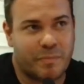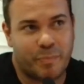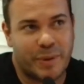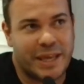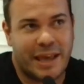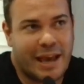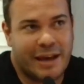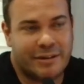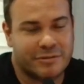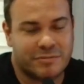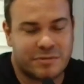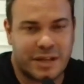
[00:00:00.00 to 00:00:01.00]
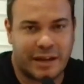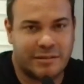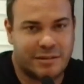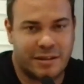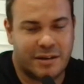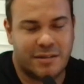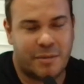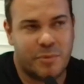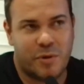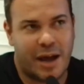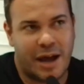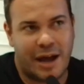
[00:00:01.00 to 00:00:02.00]
pequeno, sai 30
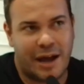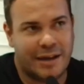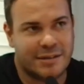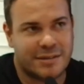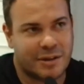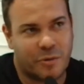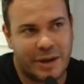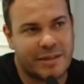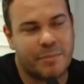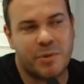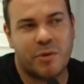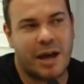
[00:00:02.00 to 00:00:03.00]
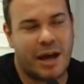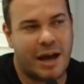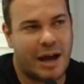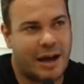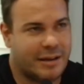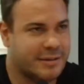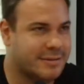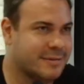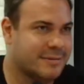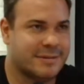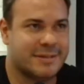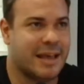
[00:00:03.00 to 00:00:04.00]
mil reais, 50 mil reais,
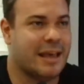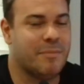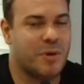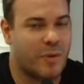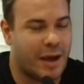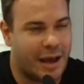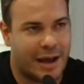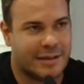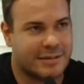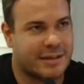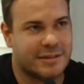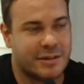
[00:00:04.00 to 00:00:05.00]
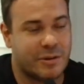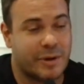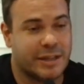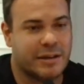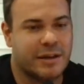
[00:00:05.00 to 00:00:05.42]
Sim. 100 mil reais, 150.